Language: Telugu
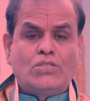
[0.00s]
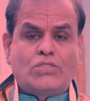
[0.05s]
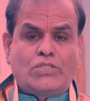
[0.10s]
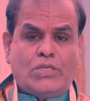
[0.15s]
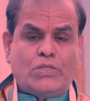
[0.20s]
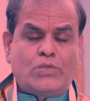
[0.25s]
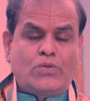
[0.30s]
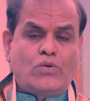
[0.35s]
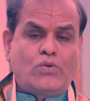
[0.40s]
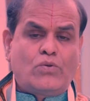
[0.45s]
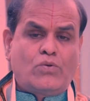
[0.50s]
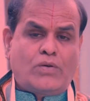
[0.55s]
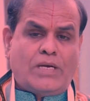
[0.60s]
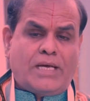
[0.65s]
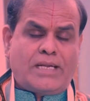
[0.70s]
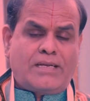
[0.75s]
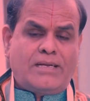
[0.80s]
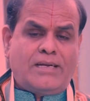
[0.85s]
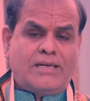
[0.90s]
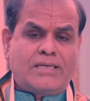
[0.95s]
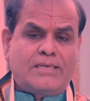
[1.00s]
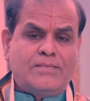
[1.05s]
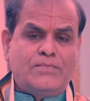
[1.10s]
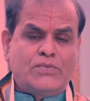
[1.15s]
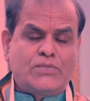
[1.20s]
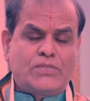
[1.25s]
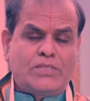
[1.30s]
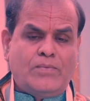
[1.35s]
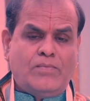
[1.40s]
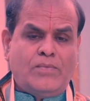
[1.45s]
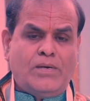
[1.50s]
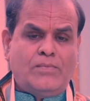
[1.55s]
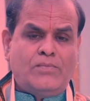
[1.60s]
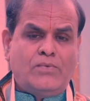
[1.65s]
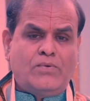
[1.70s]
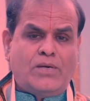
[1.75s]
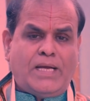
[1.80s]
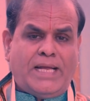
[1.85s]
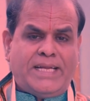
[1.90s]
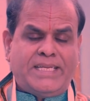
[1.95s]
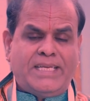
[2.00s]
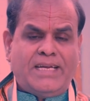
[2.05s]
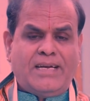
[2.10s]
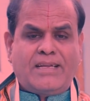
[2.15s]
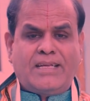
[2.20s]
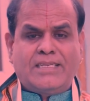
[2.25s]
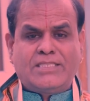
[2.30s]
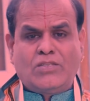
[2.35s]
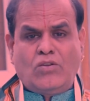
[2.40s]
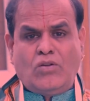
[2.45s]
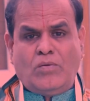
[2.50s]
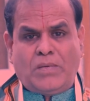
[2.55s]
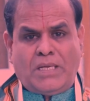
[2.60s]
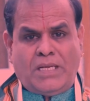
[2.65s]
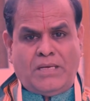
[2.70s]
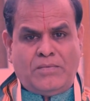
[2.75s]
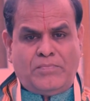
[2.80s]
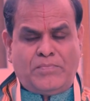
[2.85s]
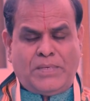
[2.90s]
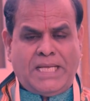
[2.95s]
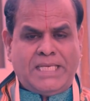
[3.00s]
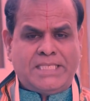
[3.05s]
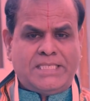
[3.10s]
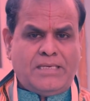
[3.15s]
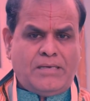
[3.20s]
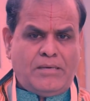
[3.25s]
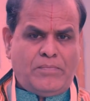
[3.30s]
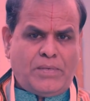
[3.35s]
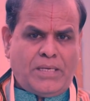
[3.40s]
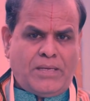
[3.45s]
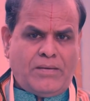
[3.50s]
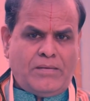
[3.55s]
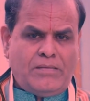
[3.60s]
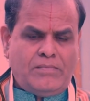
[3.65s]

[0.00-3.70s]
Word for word: చంద్రుడు కర్కాటకము సింహము కన్యారాశిలో ప్ర ప్రచ ప్ర